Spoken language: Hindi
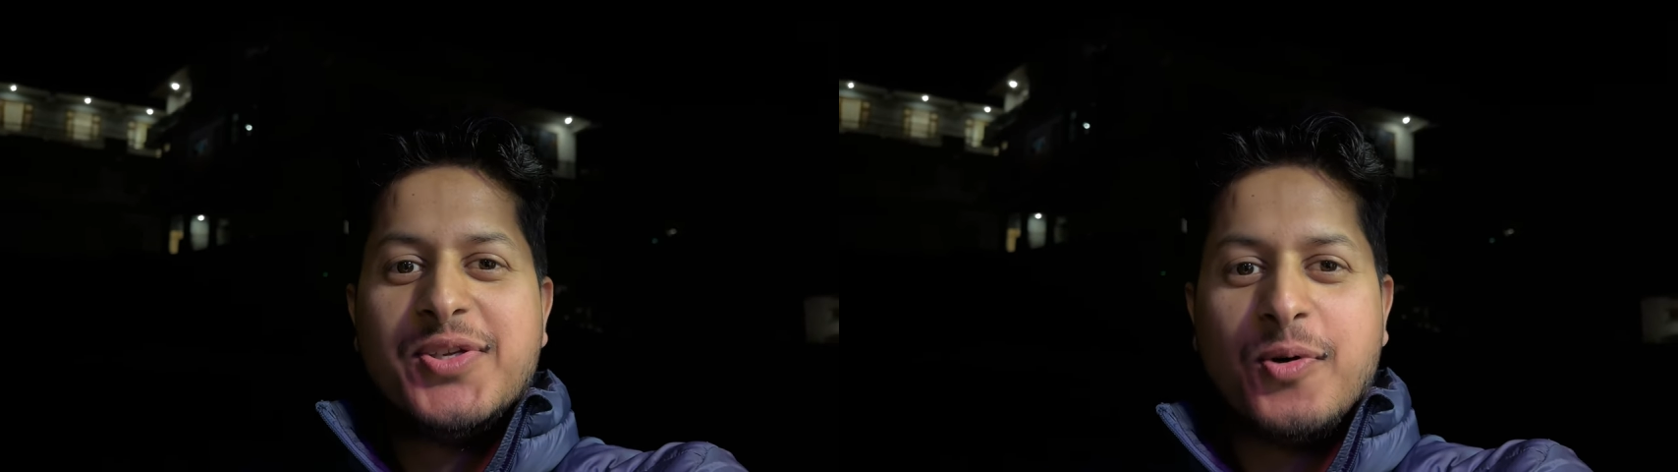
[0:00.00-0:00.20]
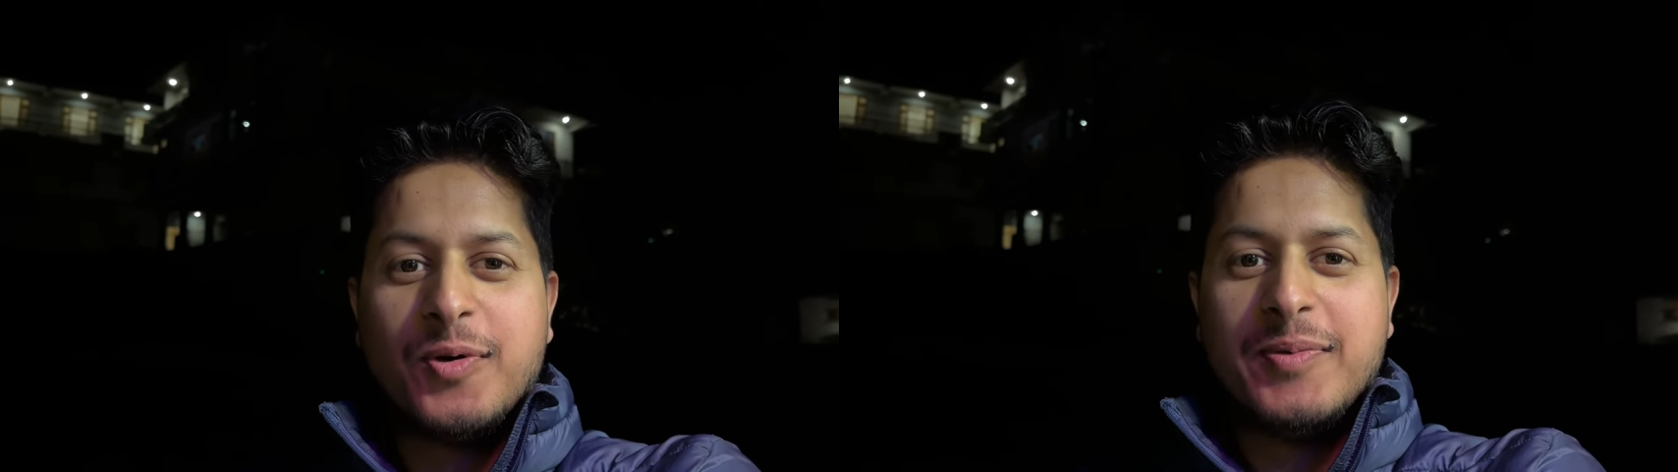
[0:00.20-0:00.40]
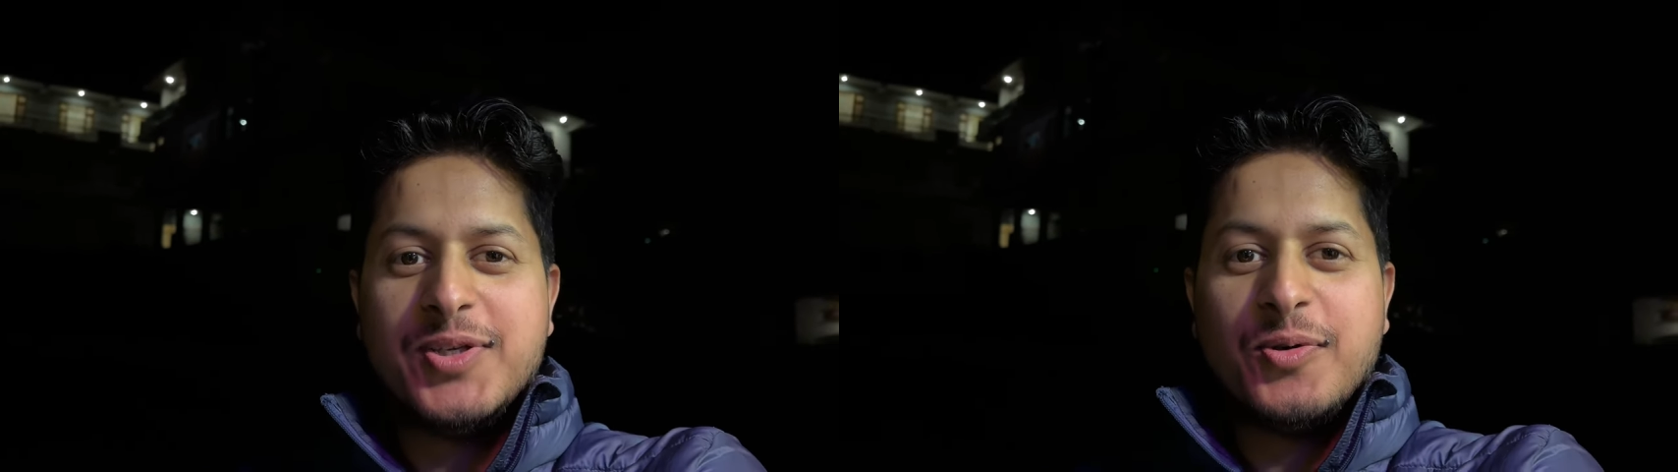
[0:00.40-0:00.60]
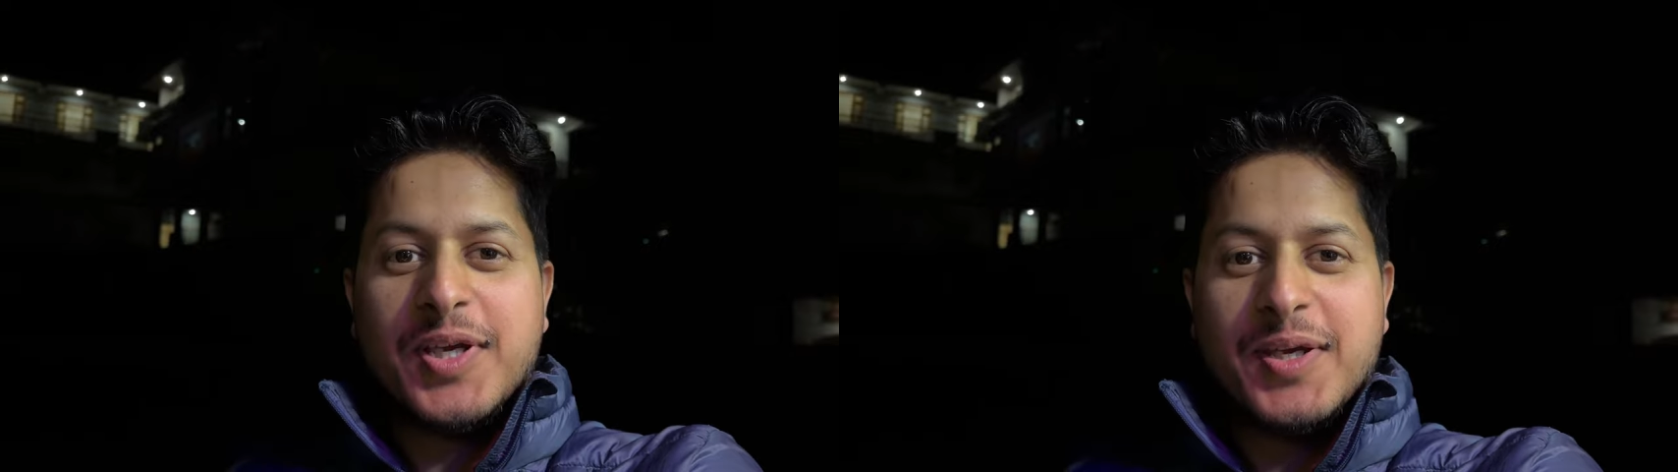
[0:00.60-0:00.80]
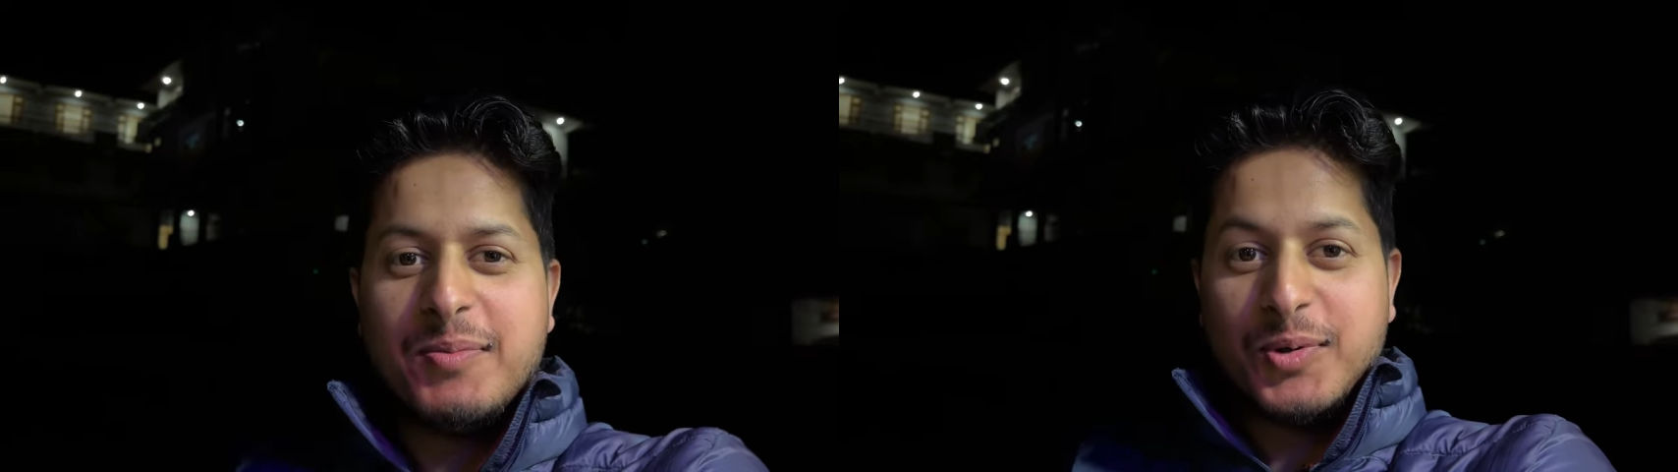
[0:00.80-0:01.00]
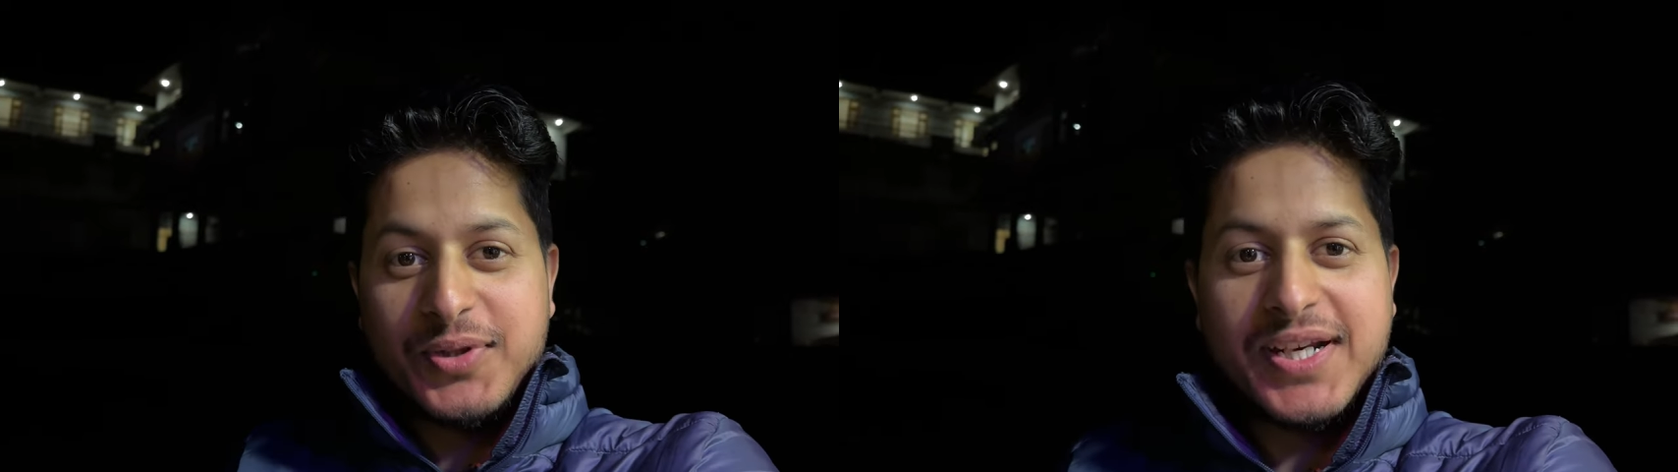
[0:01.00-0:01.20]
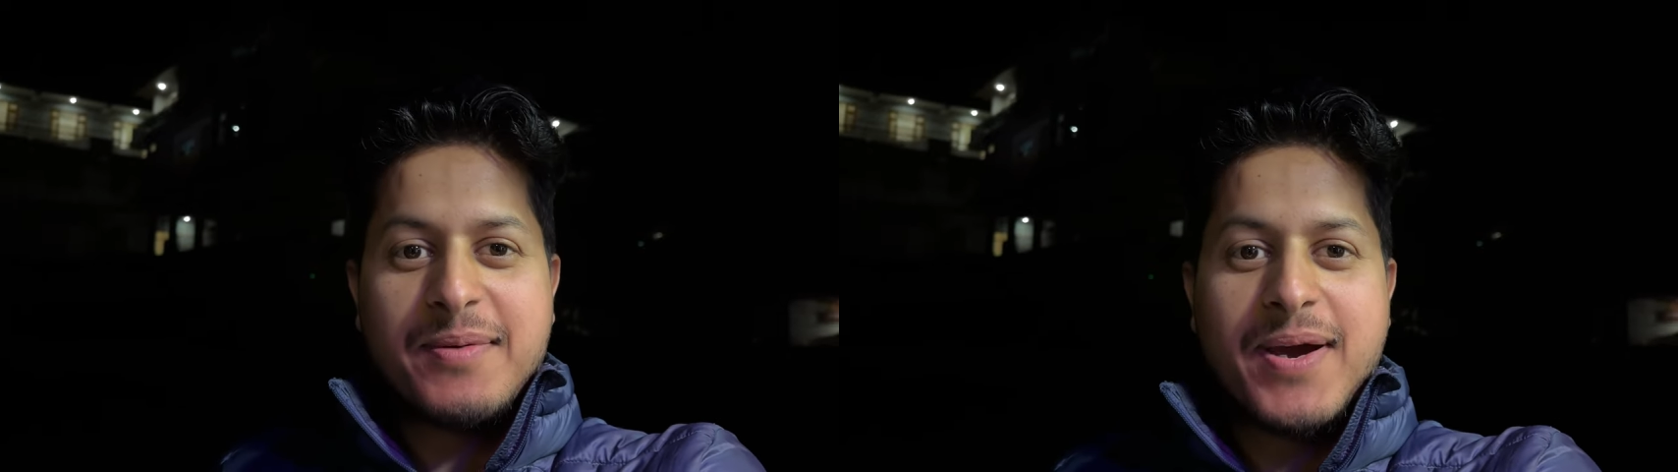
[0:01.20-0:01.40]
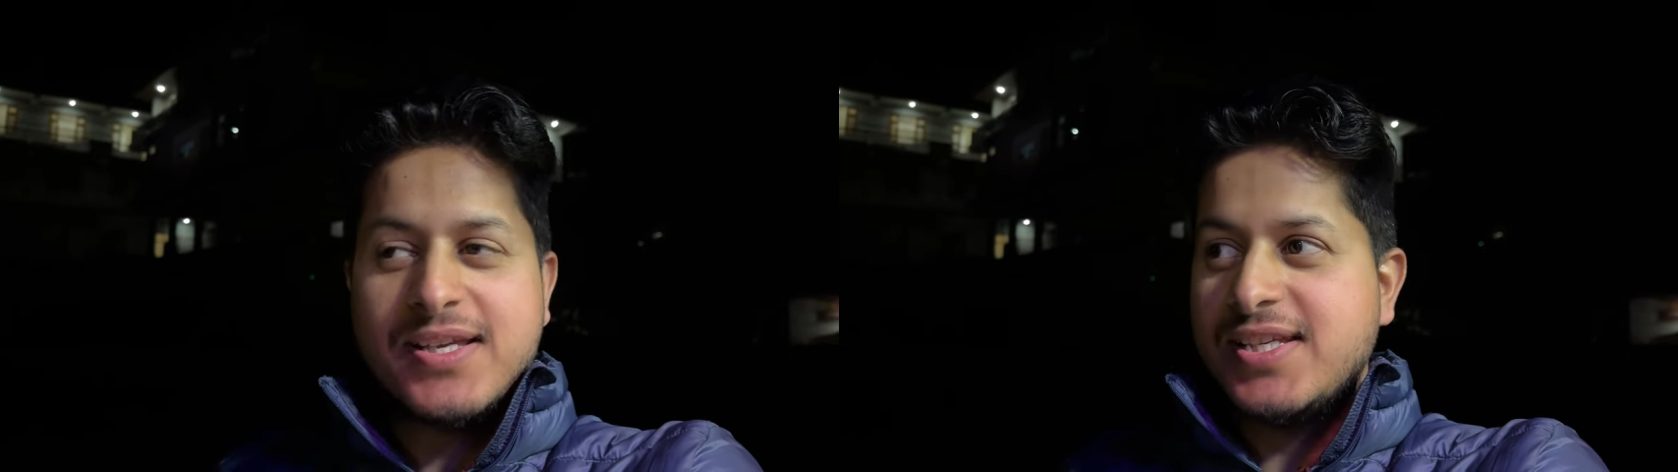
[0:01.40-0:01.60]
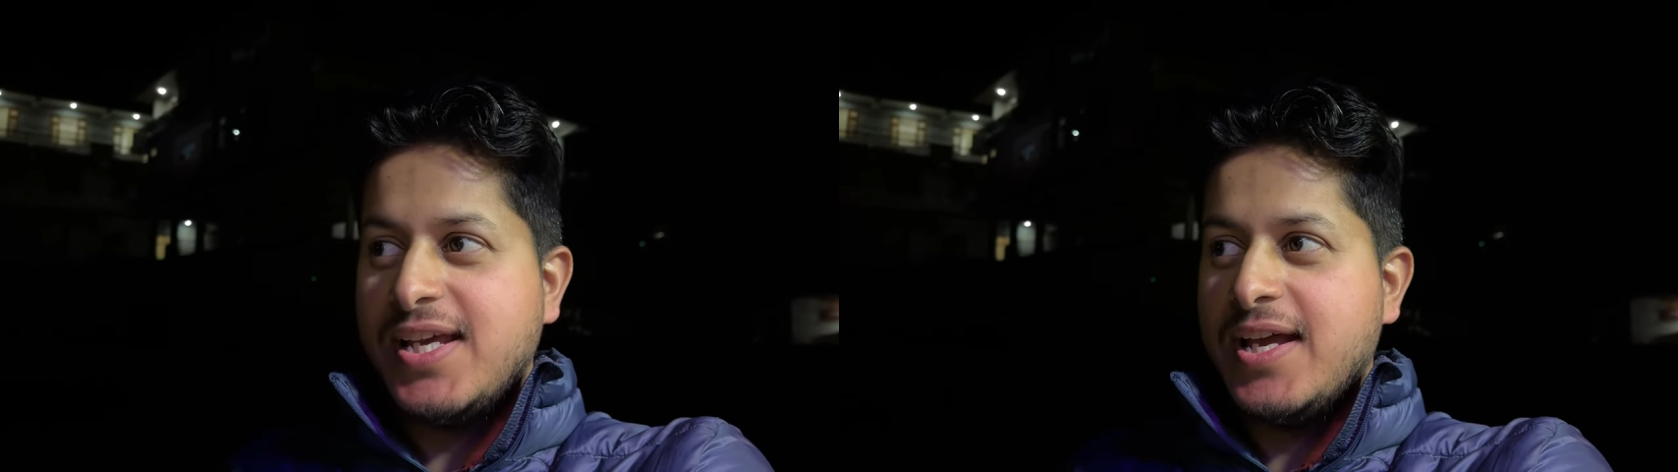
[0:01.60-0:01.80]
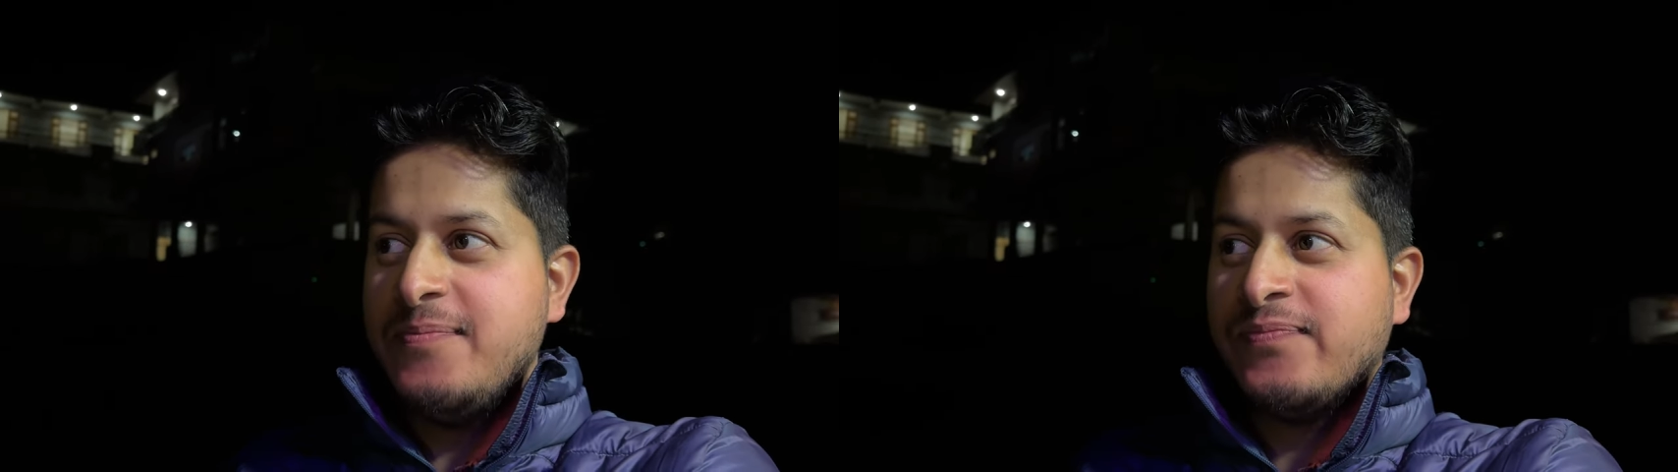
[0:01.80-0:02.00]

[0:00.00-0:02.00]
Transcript: चौक में जो कि बुंतर के पास ही है